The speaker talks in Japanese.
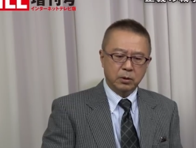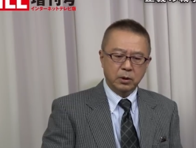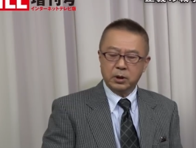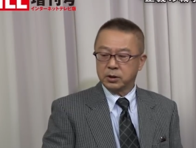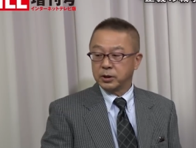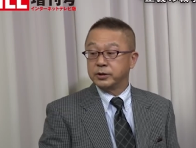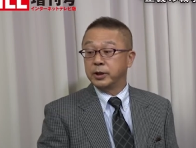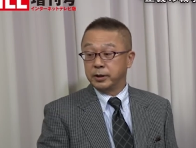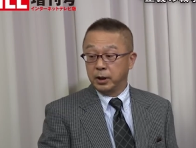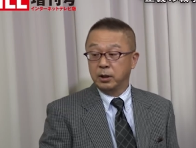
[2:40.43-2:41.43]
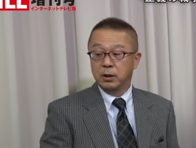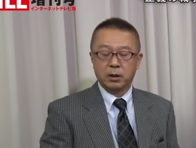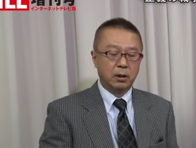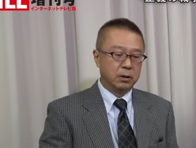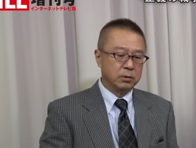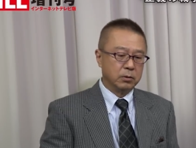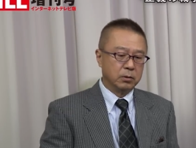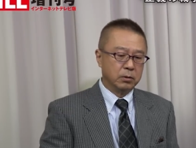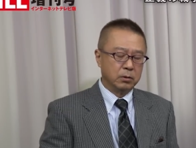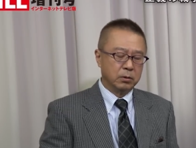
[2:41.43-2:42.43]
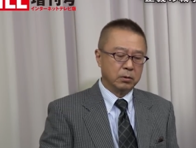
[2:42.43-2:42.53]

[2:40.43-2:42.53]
いい形でね、ええ、あの